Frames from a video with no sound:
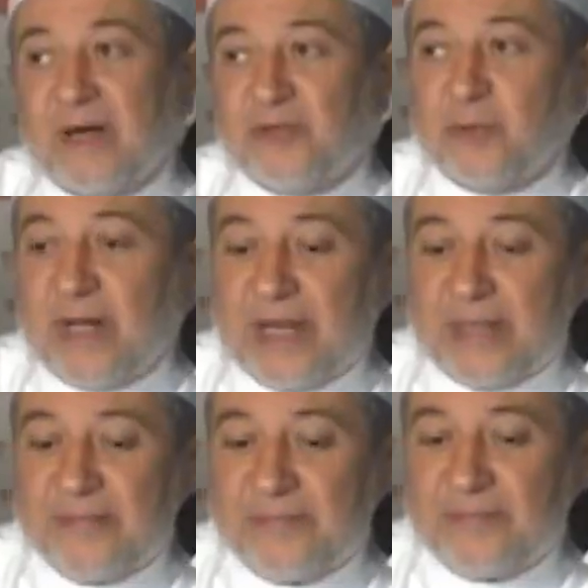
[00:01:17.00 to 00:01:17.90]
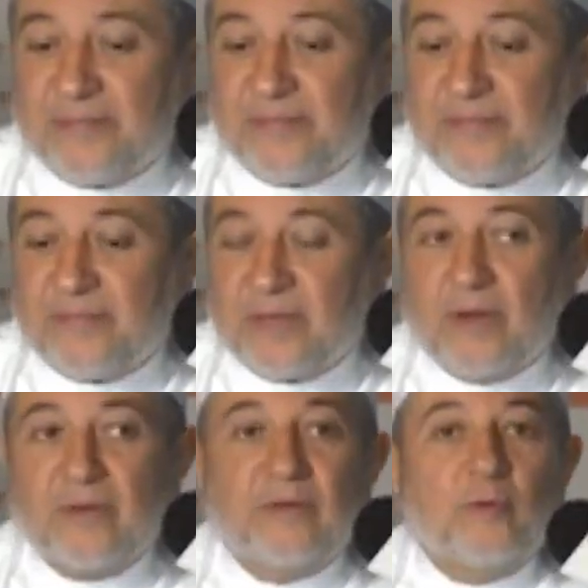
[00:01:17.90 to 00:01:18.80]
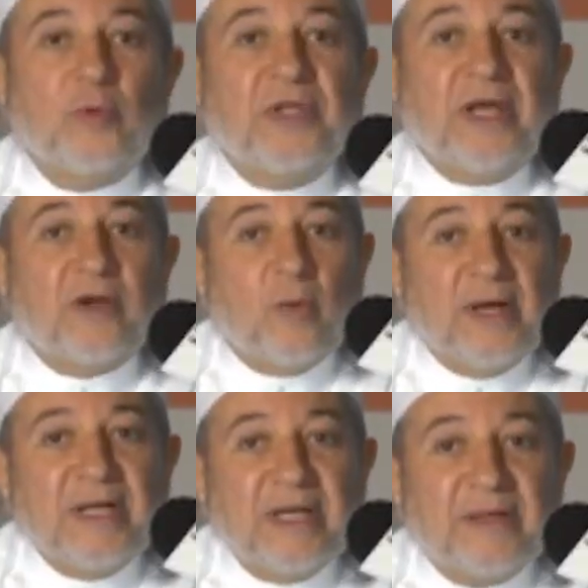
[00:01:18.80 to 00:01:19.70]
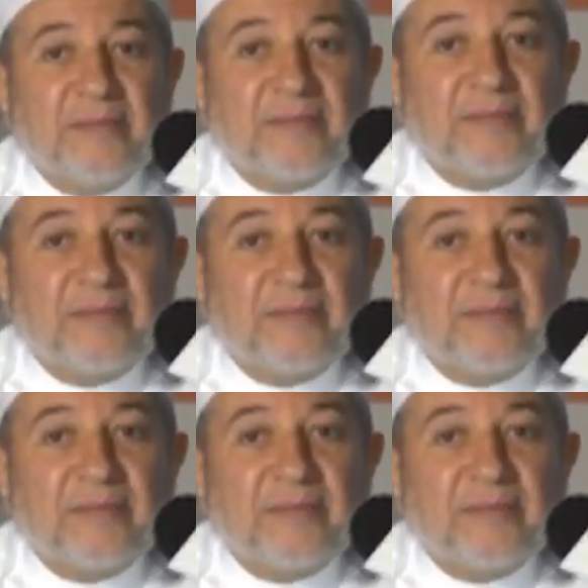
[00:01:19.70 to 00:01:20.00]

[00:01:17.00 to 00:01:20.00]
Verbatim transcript: مخرج واحد وضح إخواني؟